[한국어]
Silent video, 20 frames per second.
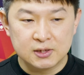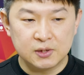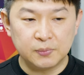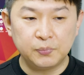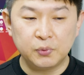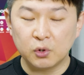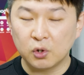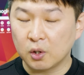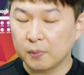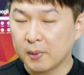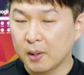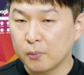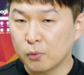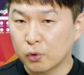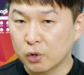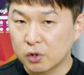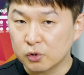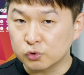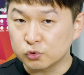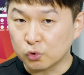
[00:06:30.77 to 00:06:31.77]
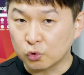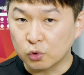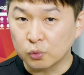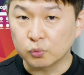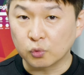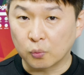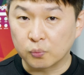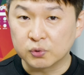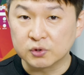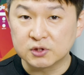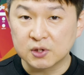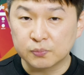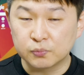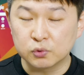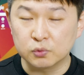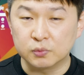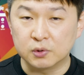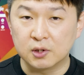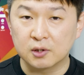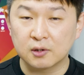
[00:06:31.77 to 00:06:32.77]
씨피유랑 메모리는 조금 높은
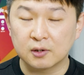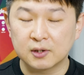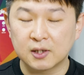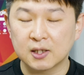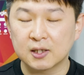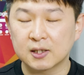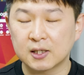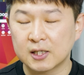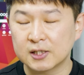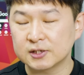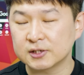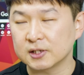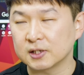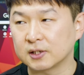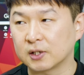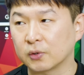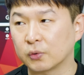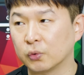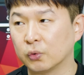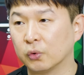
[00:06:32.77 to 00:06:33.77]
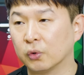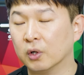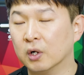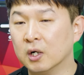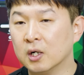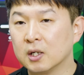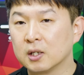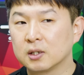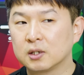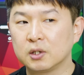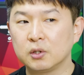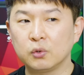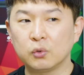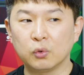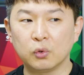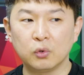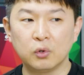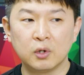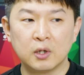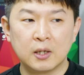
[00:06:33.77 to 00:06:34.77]
제품을 선택을 하셔야 되고,
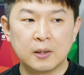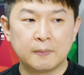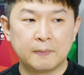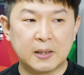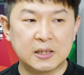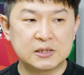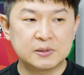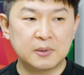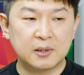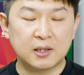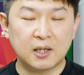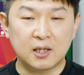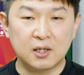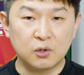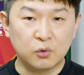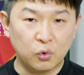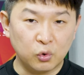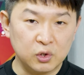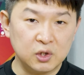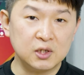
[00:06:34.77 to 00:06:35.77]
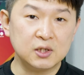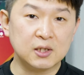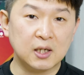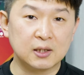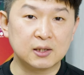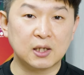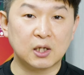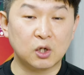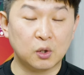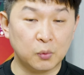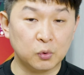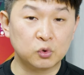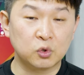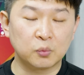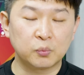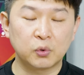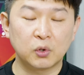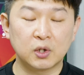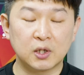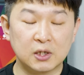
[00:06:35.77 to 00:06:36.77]
그리고 마지막에 인코딩을 한다라고
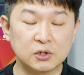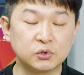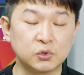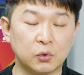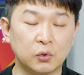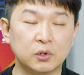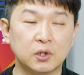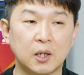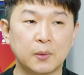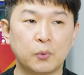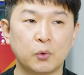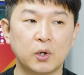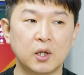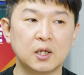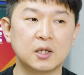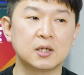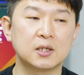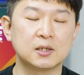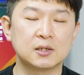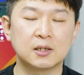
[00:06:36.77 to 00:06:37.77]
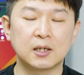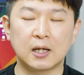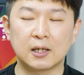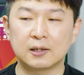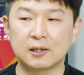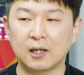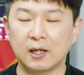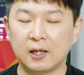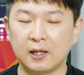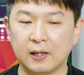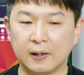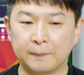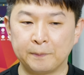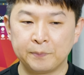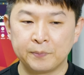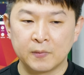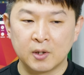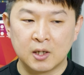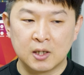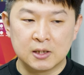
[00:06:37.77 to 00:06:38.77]
보통 표현하죠. 내보내기를 할 때
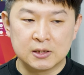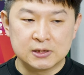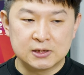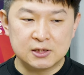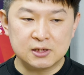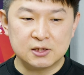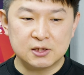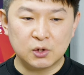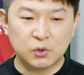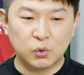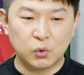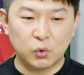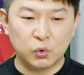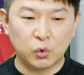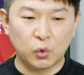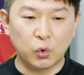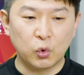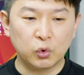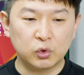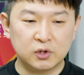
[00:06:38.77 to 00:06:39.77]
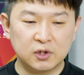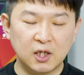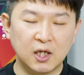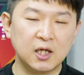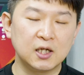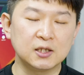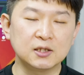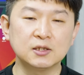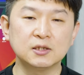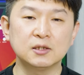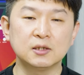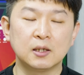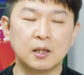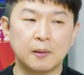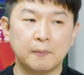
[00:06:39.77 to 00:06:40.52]
실제로 요때는